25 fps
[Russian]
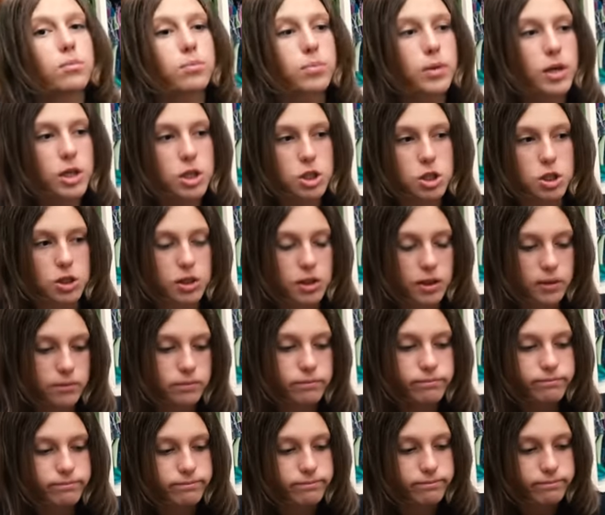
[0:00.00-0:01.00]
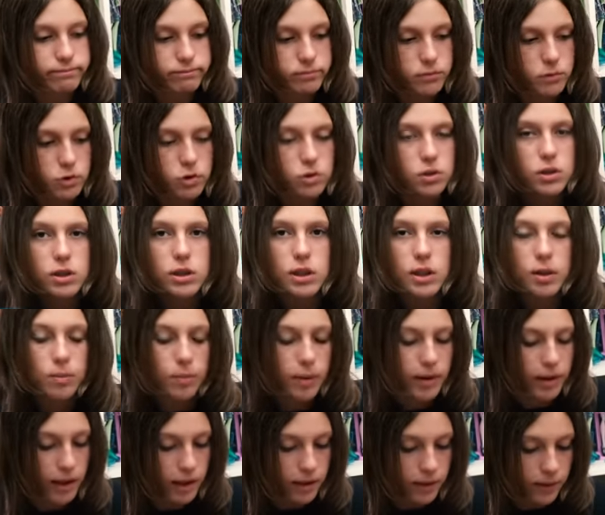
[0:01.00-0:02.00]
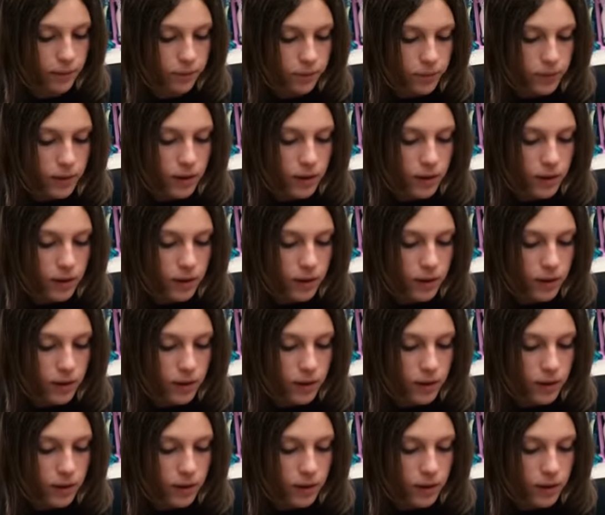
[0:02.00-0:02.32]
прошиты. Но это непонятно.